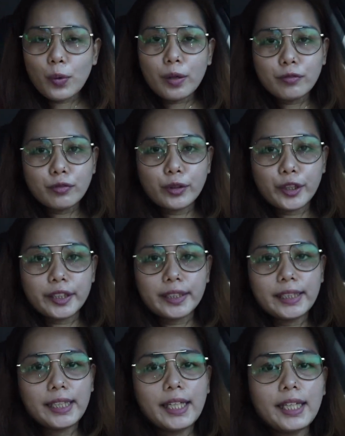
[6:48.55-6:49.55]

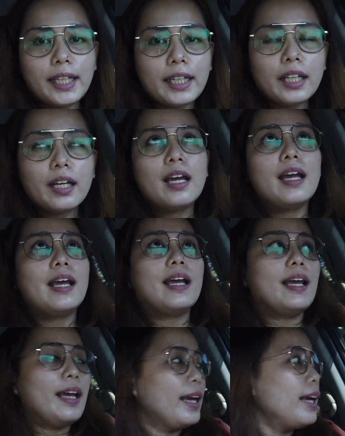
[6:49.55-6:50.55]
12.14
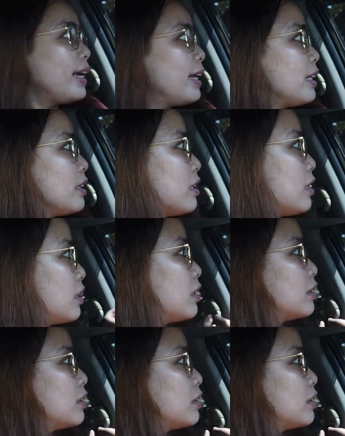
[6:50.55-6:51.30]
and